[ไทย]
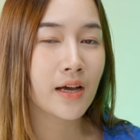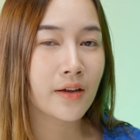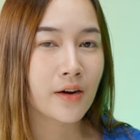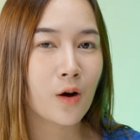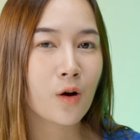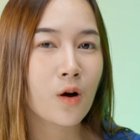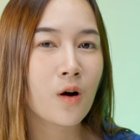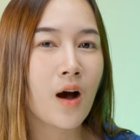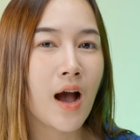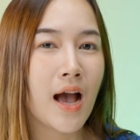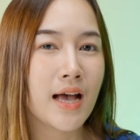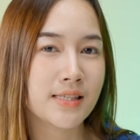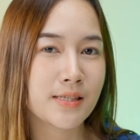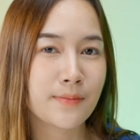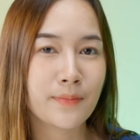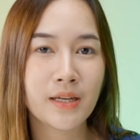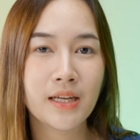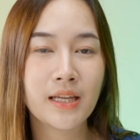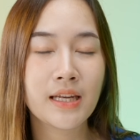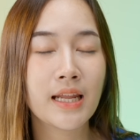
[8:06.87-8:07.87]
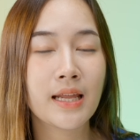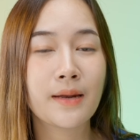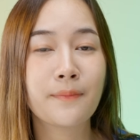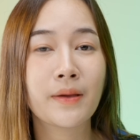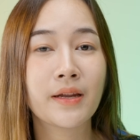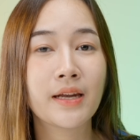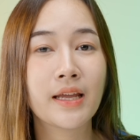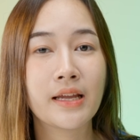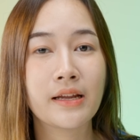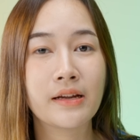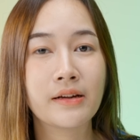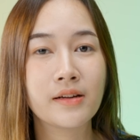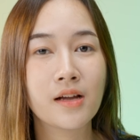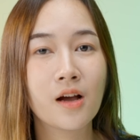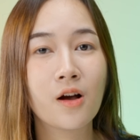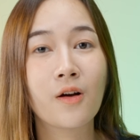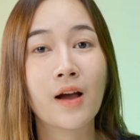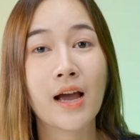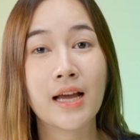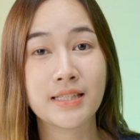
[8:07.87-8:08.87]
เราก็อาจจะไม่ได้เน้นไปในเรื่อ
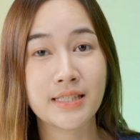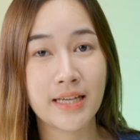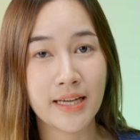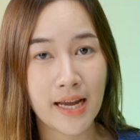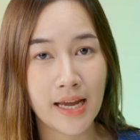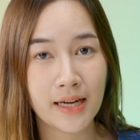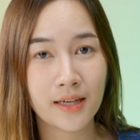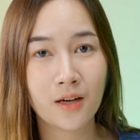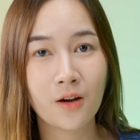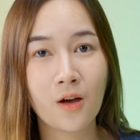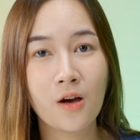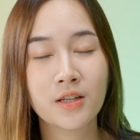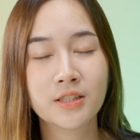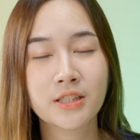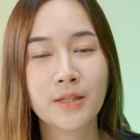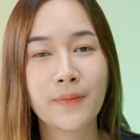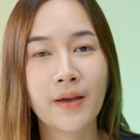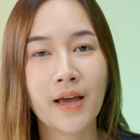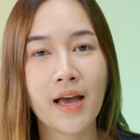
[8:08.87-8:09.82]
งของการใช้งานกล้องใช่ไหม